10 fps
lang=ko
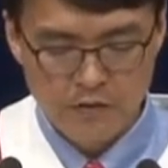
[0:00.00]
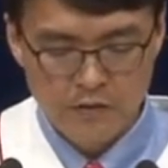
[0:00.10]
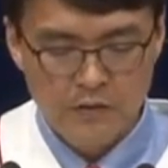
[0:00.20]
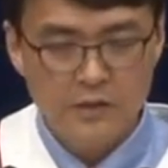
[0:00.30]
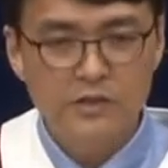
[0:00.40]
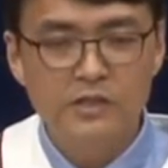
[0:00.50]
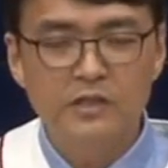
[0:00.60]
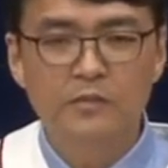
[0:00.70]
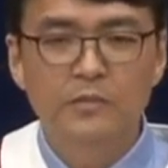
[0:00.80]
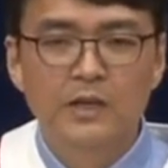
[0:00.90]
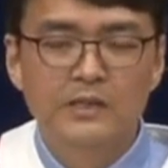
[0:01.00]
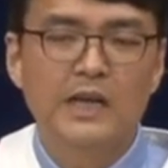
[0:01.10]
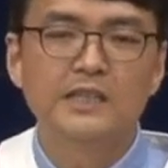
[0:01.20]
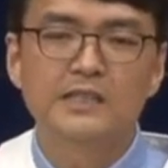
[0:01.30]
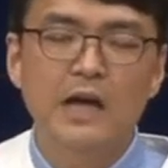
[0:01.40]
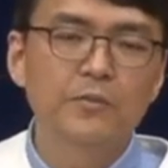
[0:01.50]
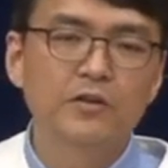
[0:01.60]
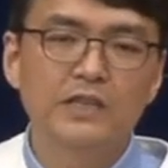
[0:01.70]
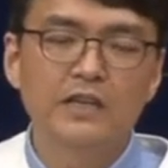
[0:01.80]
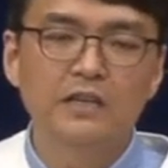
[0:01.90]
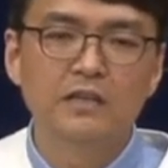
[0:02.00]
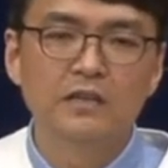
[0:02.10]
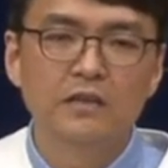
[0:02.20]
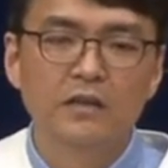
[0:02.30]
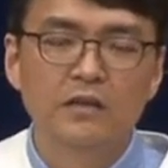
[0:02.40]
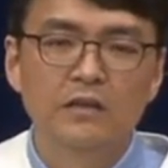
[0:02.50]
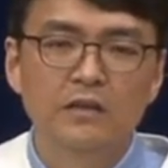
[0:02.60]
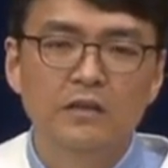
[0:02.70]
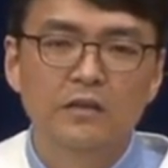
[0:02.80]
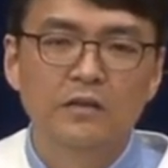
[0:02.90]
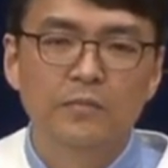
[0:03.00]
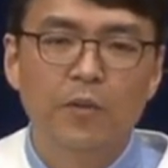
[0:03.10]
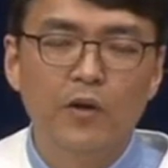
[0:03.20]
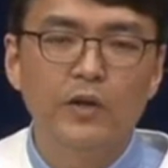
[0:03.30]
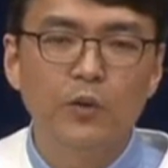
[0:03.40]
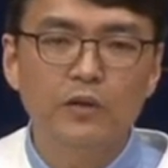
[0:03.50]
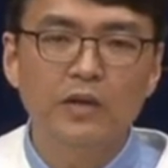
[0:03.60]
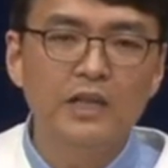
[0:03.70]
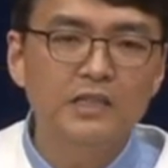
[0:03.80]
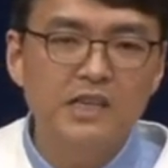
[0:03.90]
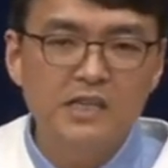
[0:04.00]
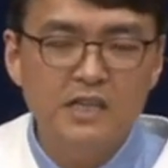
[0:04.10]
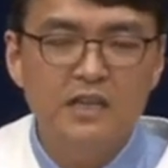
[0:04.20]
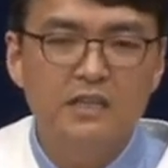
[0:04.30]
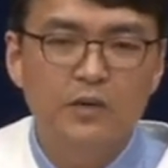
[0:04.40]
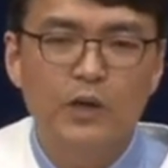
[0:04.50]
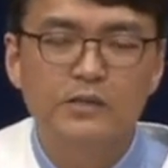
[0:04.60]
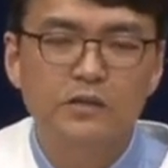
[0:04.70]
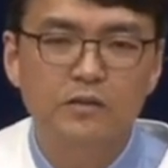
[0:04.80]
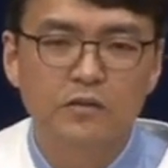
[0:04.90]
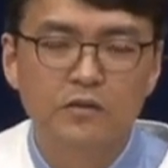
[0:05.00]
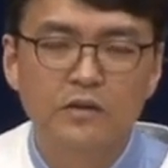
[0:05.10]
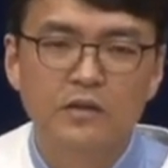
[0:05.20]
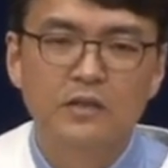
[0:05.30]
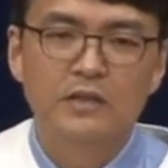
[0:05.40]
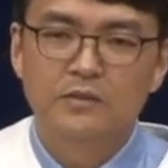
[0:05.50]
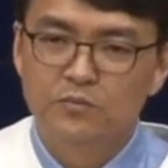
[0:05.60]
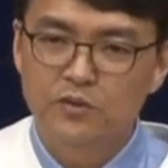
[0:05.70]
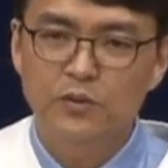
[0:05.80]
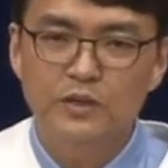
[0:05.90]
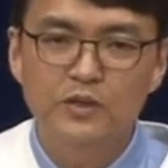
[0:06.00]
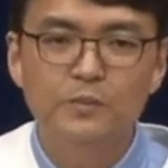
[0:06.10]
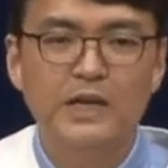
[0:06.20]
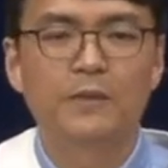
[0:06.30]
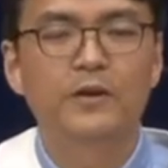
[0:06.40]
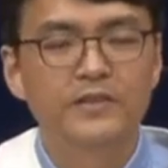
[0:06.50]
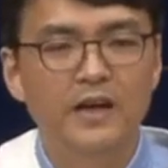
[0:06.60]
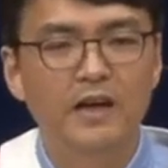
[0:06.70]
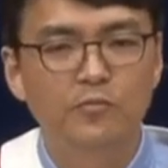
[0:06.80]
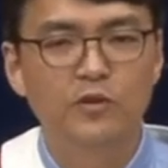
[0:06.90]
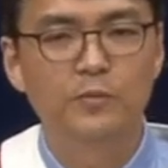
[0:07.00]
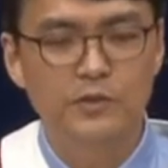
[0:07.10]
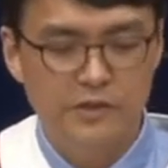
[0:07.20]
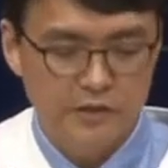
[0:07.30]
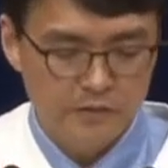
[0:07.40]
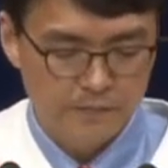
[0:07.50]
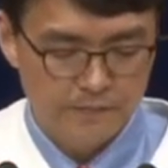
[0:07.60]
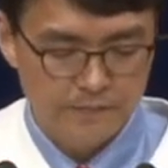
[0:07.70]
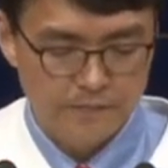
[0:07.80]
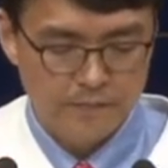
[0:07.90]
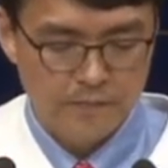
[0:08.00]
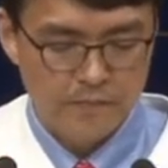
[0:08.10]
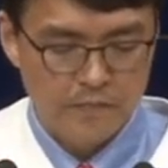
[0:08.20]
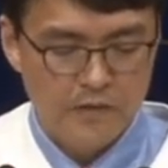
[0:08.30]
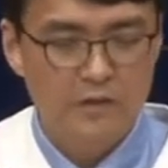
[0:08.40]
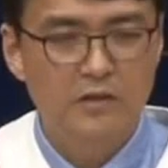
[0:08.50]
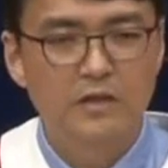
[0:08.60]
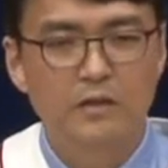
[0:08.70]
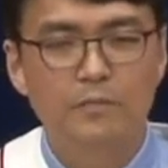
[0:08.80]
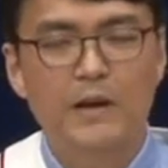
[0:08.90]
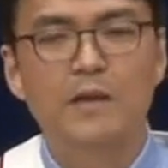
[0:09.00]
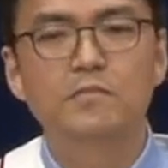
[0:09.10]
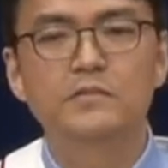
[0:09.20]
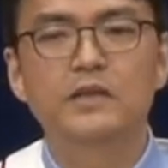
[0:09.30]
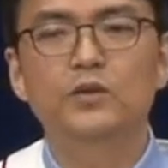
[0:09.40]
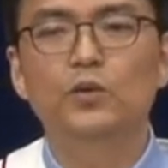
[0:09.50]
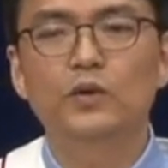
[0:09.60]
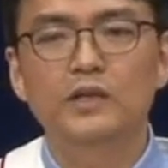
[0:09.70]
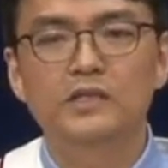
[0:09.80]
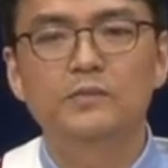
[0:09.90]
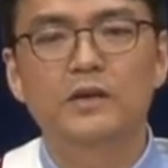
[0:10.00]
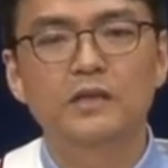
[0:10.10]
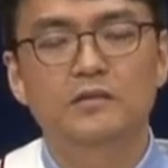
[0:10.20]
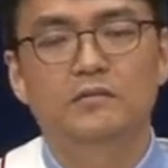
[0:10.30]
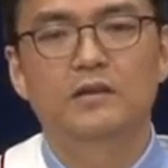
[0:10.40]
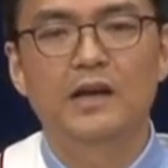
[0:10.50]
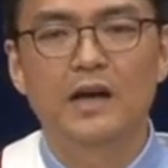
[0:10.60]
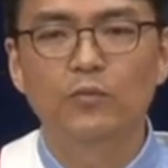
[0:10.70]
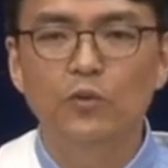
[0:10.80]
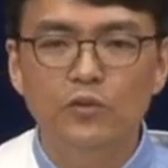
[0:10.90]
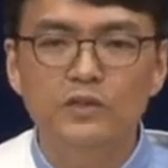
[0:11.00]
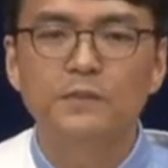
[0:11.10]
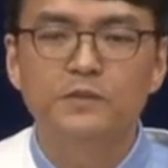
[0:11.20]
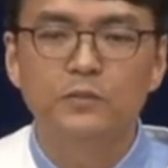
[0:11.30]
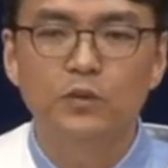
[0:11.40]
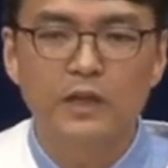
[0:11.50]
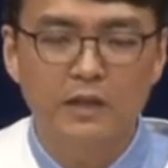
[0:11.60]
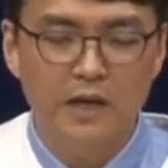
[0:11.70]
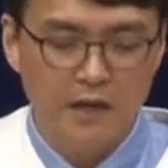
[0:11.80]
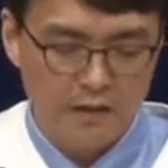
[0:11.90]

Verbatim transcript: 그래서 지금 자기 사명 자리를 버리고 떠난 제자들한테 와서 물고기 좀 잡았냐 물어보시죠. 그랬더니 밤새도록 했지만 아무것도 잡지 못했다